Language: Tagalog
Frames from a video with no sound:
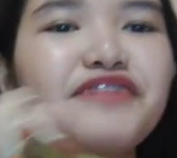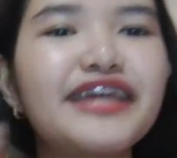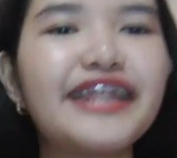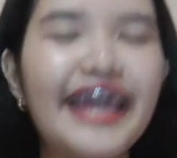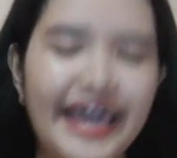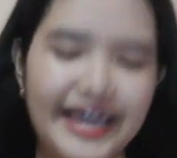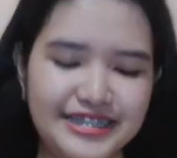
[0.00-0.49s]

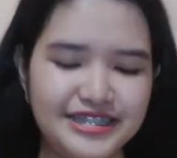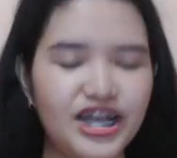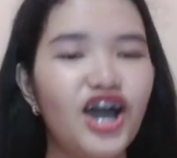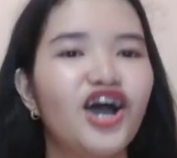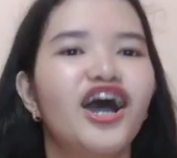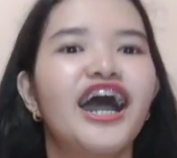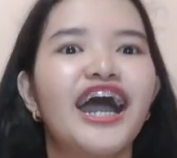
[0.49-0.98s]
Kleenex.
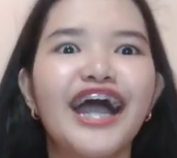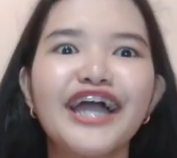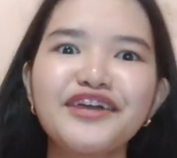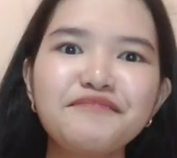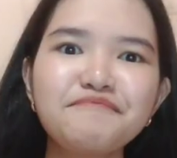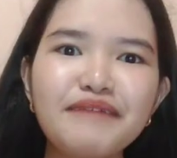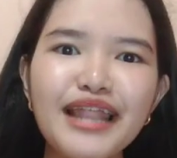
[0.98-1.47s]
Oo.
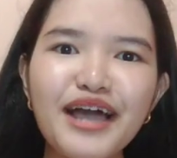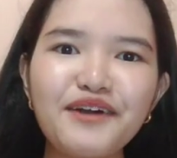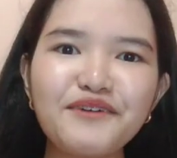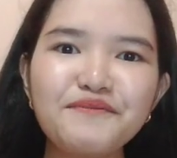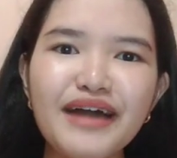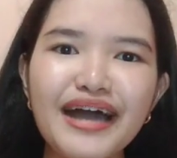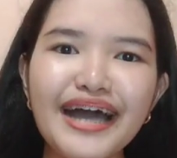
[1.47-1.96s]
Ngayon pa lang ako
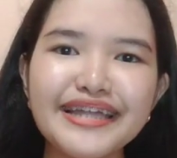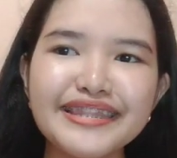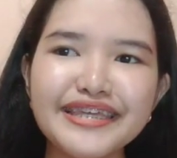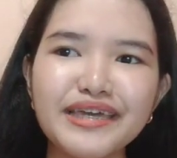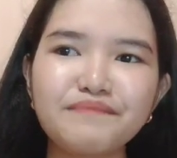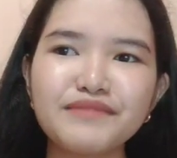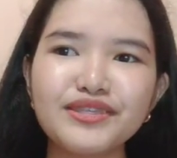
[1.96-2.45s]

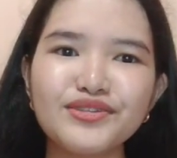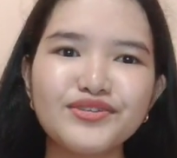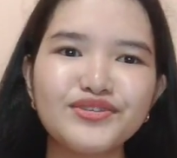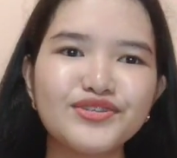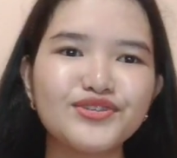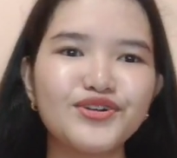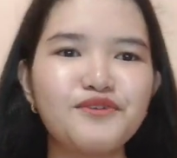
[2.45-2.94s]
makakatikim nito.
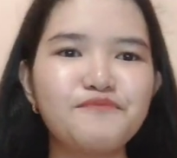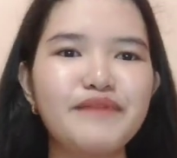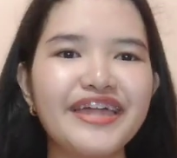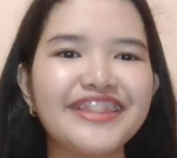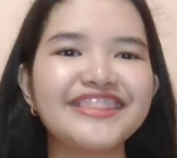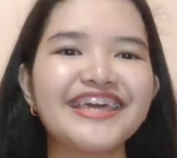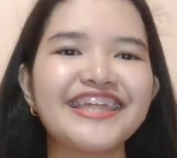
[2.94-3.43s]
Diyos ko, 20